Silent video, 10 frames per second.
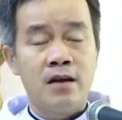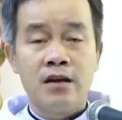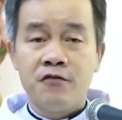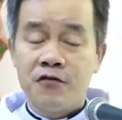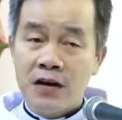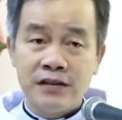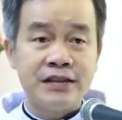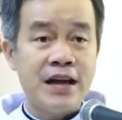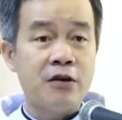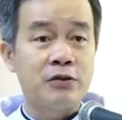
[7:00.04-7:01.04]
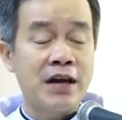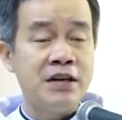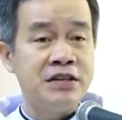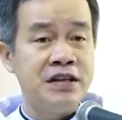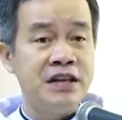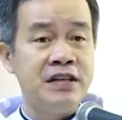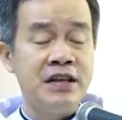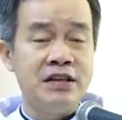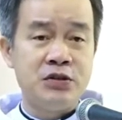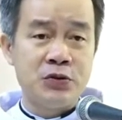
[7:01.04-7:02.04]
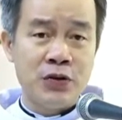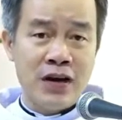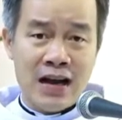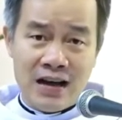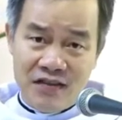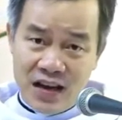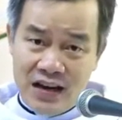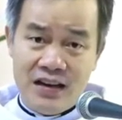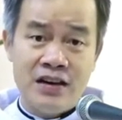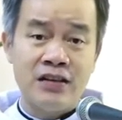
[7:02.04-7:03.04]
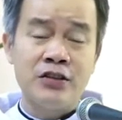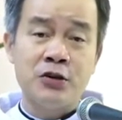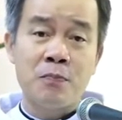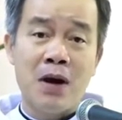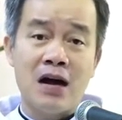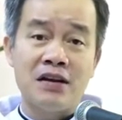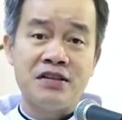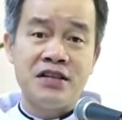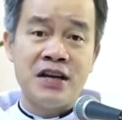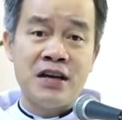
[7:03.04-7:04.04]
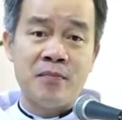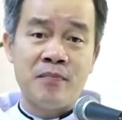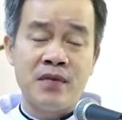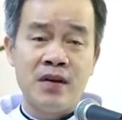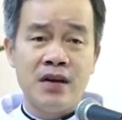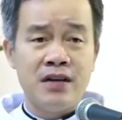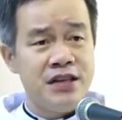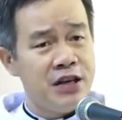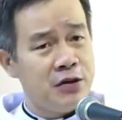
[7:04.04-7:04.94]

vâng theo thánh ý thiên chúa là vậy đó thưa ông bạn chị em nhiều